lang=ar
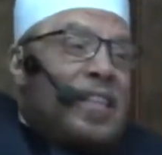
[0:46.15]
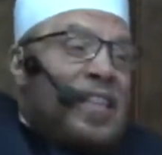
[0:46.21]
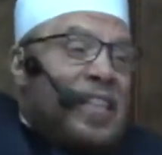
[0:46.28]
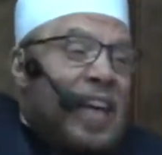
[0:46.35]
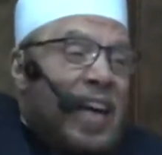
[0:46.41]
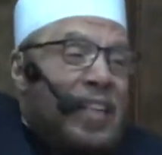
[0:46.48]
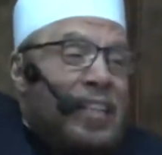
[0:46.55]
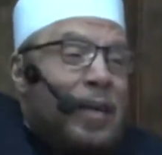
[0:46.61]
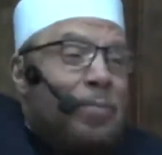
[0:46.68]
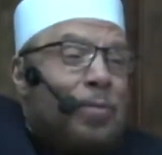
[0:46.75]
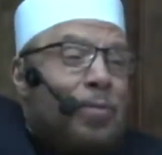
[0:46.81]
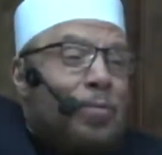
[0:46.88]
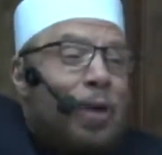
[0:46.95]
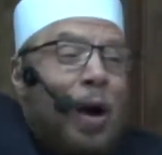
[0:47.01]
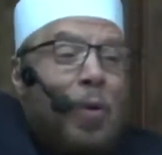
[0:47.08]
يعني
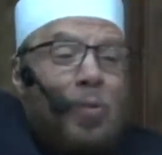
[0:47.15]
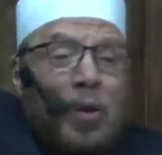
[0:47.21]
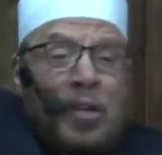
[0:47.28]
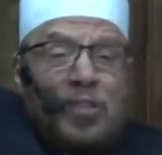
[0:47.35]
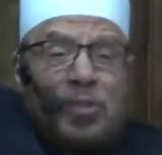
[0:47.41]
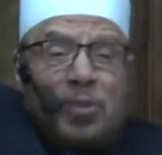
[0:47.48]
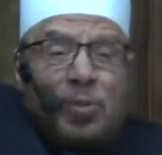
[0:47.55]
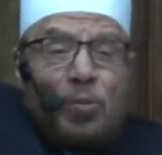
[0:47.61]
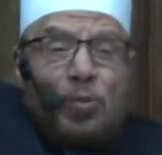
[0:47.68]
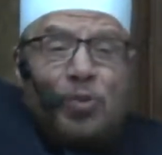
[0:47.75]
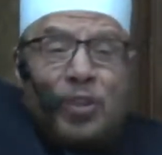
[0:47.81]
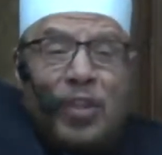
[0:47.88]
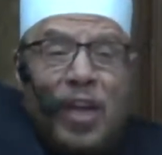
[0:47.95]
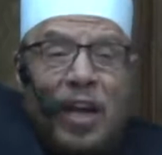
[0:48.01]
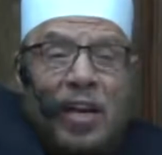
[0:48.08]
يمر أو يسقط
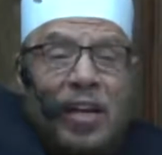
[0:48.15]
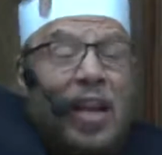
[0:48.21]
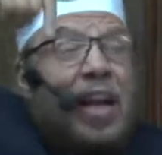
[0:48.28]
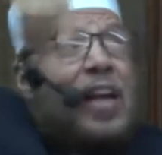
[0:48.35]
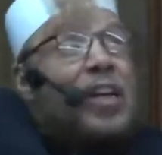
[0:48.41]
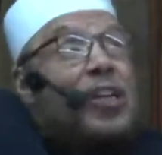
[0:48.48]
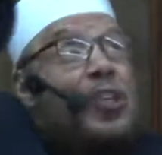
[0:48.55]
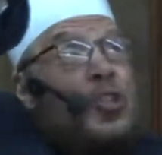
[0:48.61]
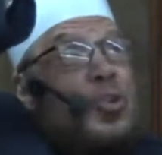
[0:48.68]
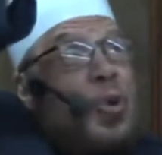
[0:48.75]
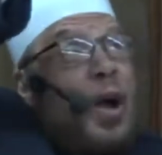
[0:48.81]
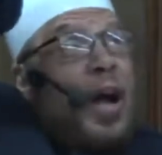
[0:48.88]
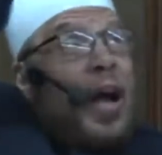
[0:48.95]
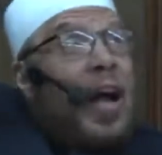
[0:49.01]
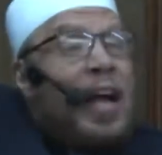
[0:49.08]
في دارنا
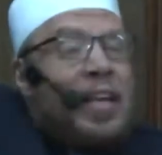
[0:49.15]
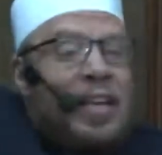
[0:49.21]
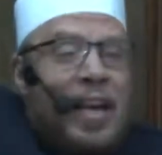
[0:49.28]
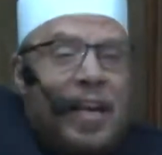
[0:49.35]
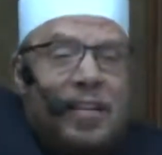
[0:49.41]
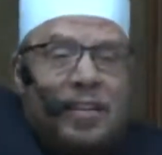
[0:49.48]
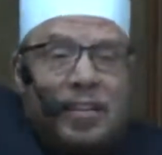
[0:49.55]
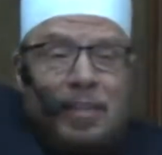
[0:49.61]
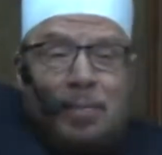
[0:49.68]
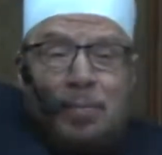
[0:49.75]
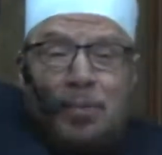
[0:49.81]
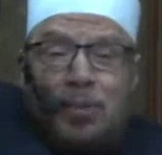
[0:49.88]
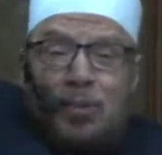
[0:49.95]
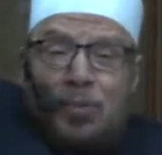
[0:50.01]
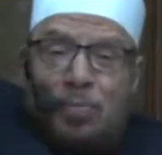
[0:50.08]
شعاع يأتي
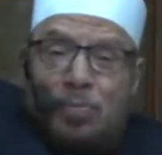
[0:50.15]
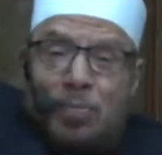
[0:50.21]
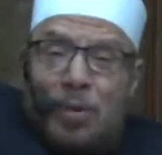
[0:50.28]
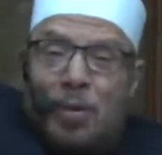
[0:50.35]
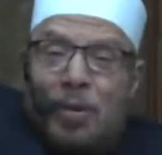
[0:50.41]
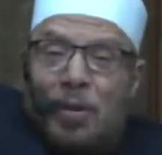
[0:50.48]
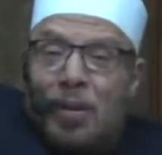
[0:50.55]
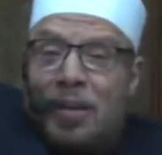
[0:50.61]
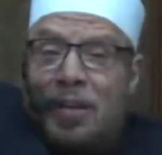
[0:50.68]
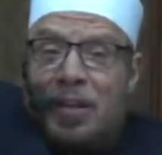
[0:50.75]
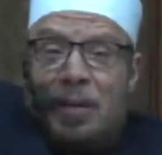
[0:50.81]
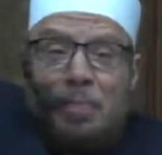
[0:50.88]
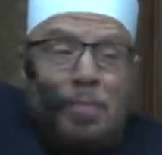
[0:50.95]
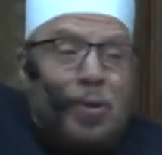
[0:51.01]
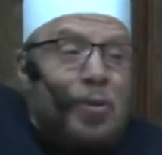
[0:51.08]
من من
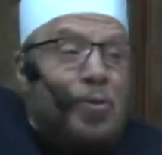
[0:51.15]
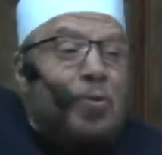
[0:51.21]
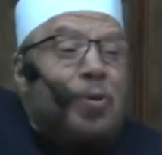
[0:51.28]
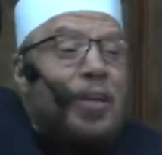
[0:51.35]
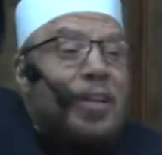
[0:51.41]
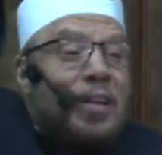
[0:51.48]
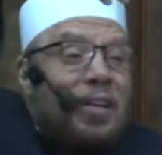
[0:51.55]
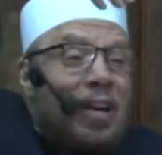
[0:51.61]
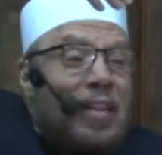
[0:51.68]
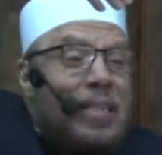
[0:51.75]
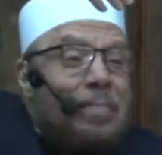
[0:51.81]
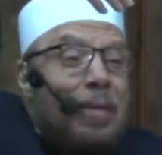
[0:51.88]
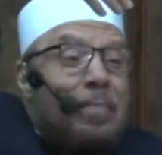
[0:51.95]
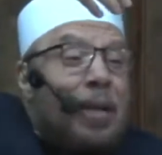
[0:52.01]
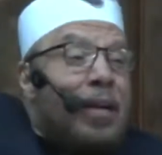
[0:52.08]
إيه من نور
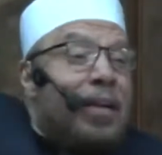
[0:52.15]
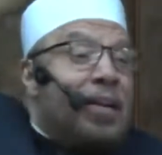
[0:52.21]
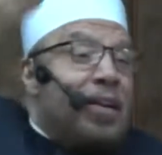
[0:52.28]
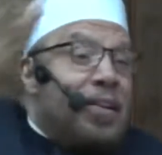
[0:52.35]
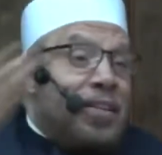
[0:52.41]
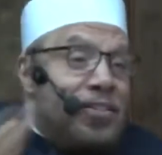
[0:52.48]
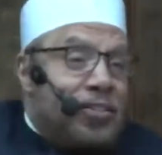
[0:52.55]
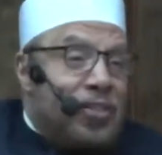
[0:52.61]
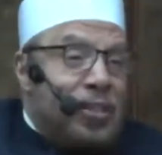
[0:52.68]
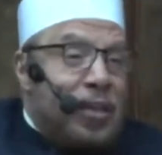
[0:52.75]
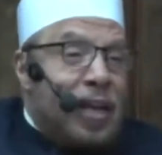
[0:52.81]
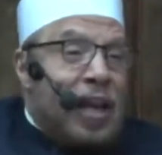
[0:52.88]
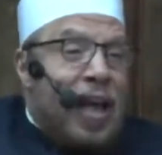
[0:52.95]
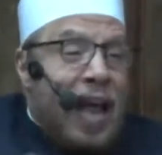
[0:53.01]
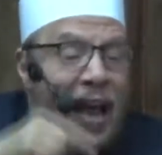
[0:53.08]
قدم من الخارج
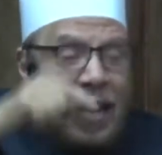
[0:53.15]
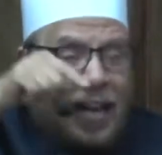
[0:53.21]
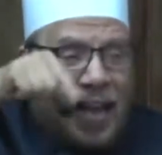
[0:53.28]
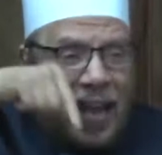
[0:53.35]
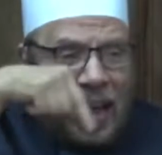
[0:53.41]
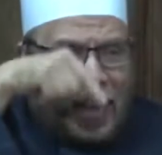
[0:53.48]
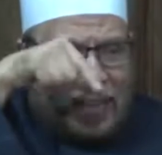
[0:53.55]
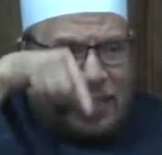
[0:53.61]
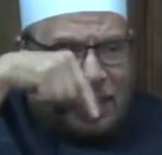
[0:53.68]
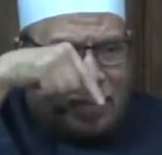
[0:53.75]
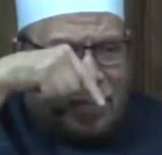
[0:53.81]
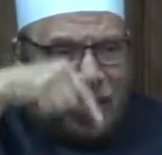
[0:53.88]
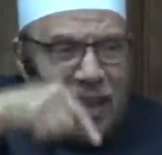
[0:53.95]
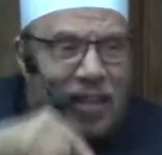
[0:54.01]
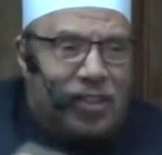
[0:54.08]
هل أغزل
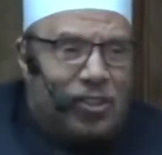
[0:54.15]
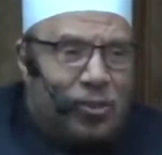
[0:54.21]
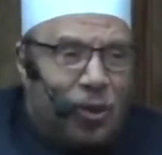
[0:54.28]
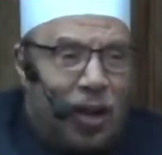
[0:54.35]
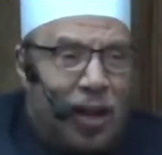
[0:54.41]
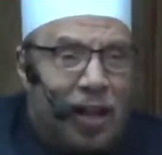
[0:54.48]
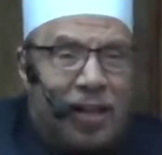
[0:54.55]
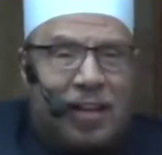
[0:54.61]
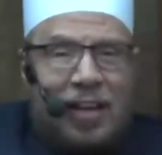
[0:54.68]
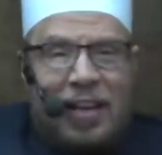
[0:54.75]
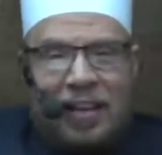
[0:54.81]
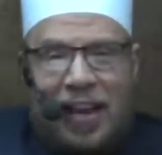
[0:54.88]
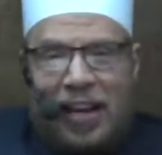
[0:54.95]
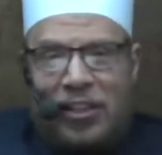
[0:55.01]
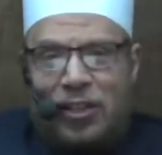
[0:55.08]
في هذا الشعاع
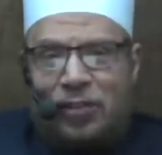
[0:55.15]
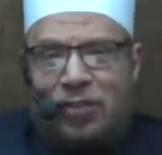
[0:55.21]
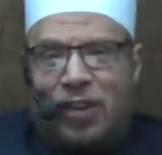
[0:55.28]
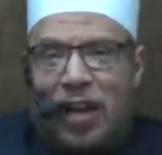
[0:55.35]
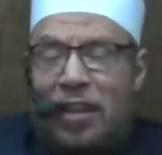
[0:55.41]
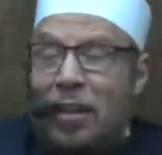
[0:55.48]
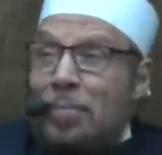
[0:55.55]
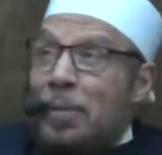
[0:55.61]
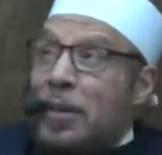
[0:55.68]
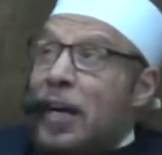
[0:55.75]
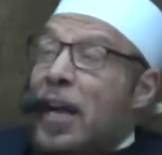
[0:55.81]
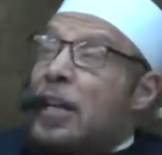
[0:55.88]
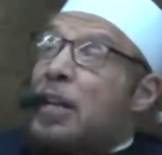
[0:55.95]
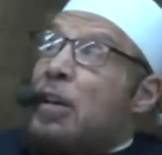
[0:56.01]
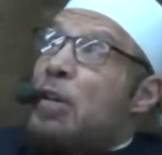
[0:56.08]
احنا عايشين في هذا
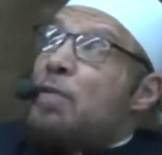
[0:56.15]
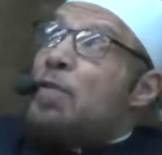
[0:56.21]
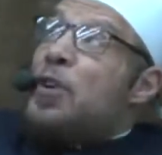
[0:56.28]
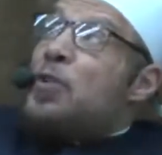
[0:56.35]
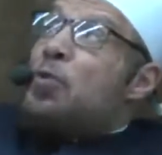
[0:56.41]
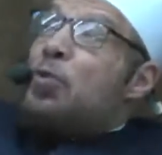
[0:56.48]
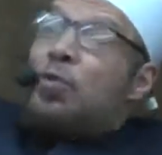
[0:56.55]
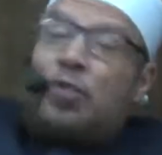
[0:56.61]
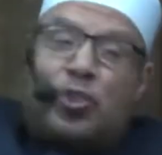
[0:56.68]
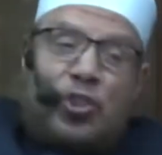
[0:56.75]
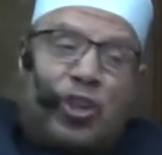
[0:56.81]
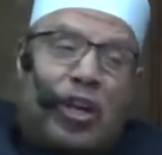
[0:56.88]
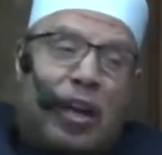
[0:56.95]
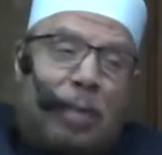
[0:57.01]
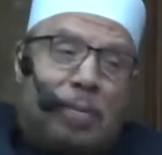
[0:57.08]
المكان في نور في
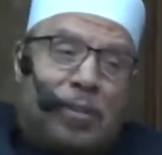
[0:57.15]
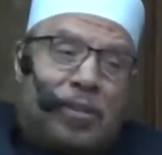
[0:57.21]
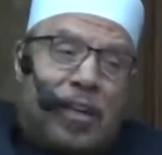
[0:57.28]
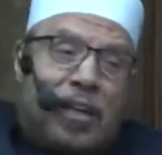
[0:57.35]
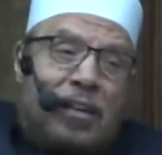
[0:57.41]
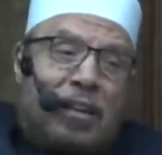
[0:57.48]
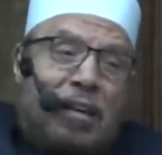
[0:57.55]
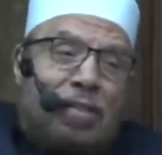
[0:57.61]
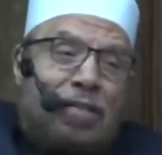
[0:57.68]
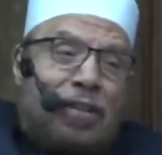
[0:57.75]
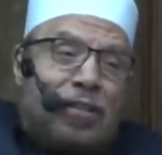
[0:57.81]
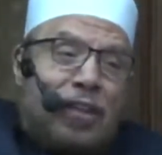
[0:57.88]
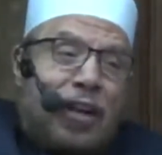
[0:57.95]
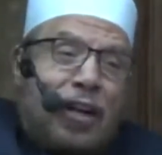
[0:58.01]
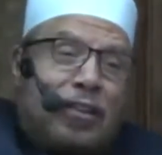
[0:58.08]
الشارع مثلا
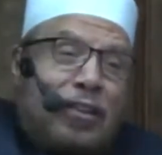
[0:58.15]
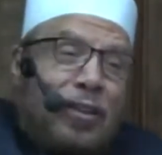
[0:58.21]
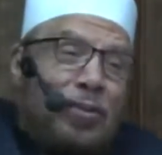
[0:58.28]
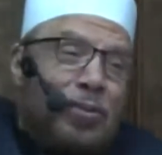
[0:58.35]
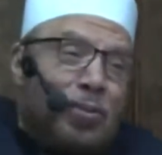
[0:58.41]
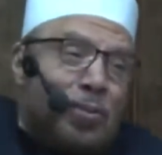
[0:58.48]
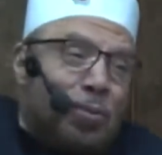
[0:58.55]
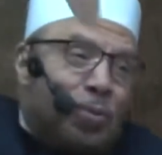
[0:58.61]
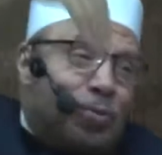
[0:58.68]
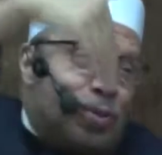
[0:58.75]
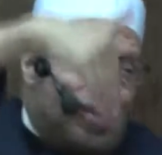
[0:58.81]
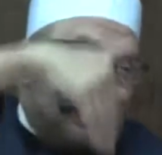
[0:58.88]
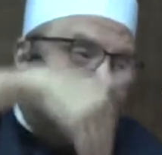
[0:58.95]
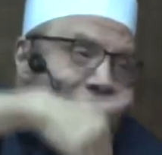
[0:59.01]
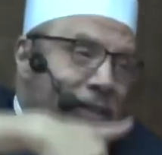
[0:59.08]
فسقط النور
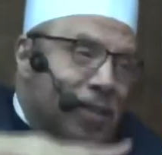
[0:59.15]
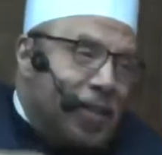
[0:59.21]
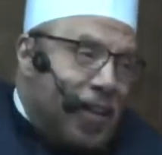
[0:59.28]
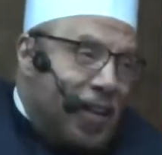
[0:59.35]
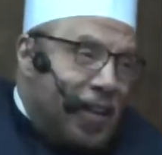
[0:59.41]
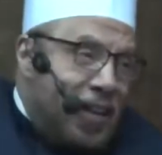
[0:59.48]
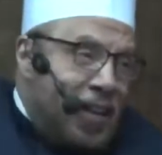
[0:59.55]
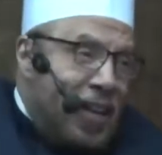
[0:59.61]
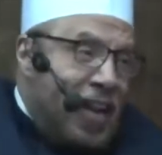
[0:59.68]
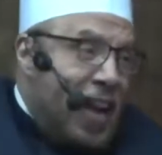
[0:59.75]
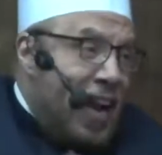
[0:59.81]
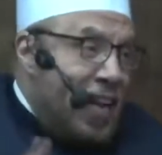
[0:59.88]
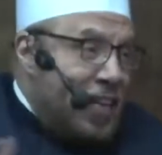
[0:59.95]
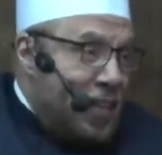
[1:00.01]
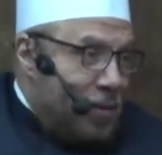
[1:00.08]
في بيتنا
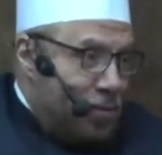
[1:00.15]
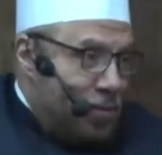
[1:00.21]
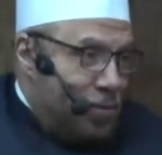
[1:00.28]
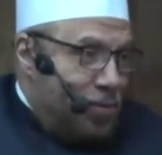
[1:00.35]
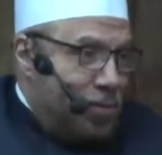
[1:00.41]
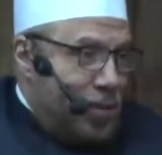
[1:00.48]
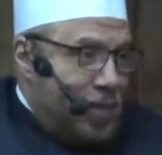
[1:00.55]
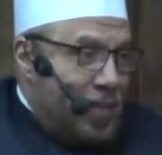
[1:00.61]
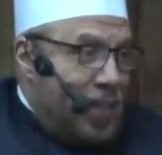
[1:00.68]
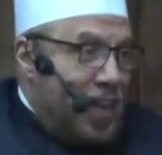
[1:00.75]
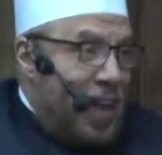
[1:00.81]
هل يجوز لي